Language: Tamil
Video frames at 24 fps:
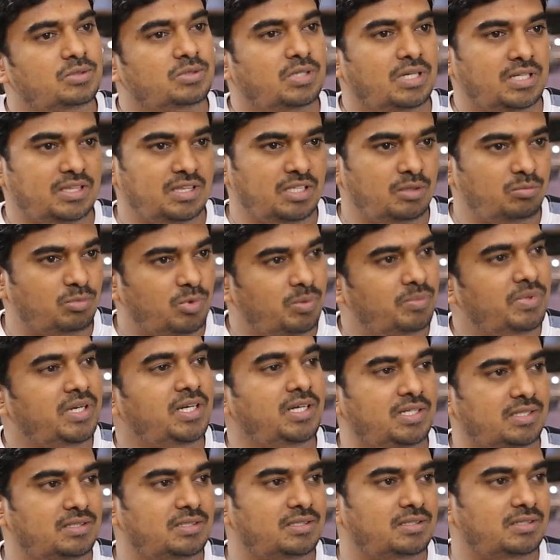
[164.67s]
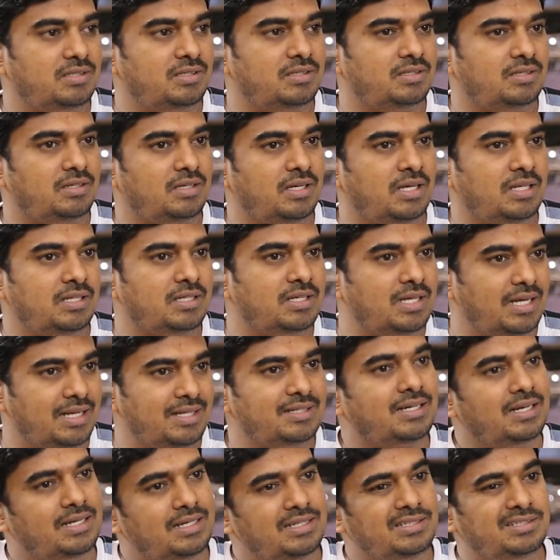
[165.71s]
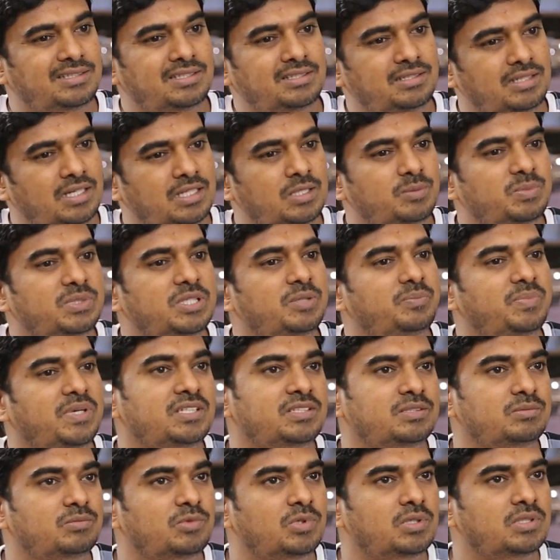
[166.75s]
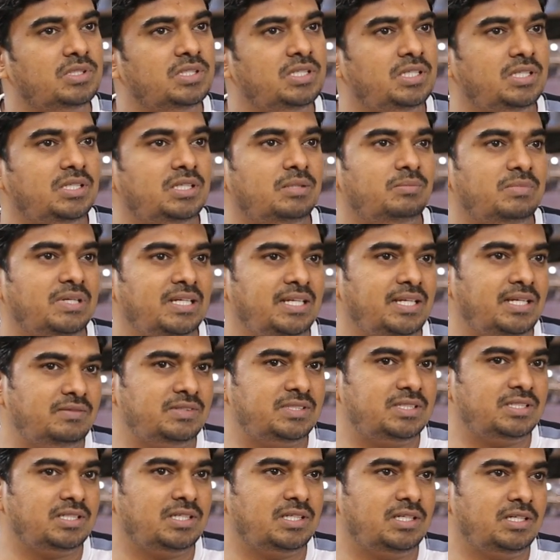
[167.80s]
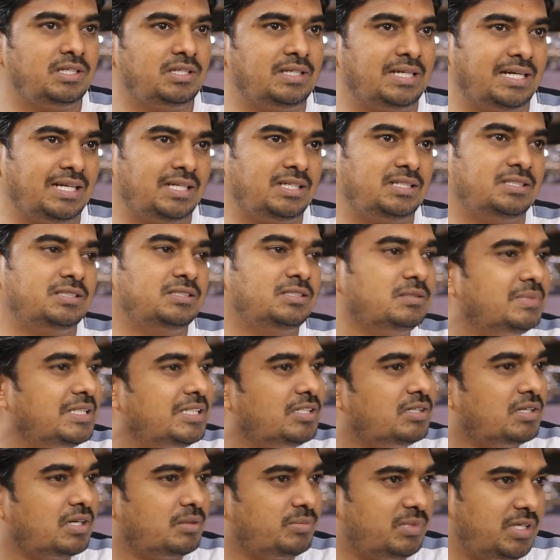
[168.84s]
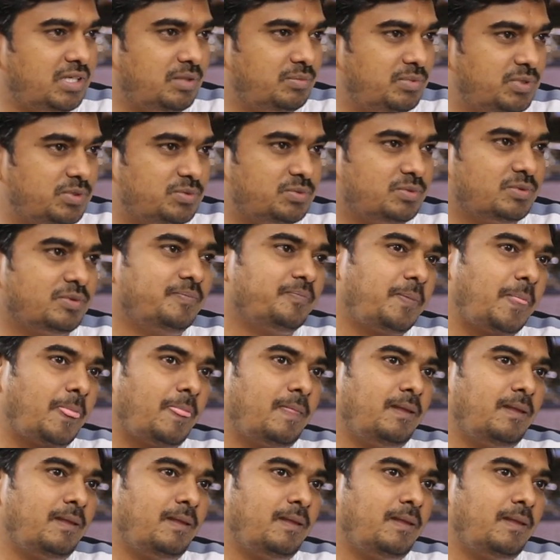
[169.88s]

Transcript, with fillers: ஸோ அந்த மொமெண்ட் அதுக்கு அதுக்கு அடுத்து அதை பற்றி பேசும்பொழுது இந்த மாதிரியான விஷயங்கள் நடக்குது அப்படின்னா நம்ம என்ன பேசுவோம்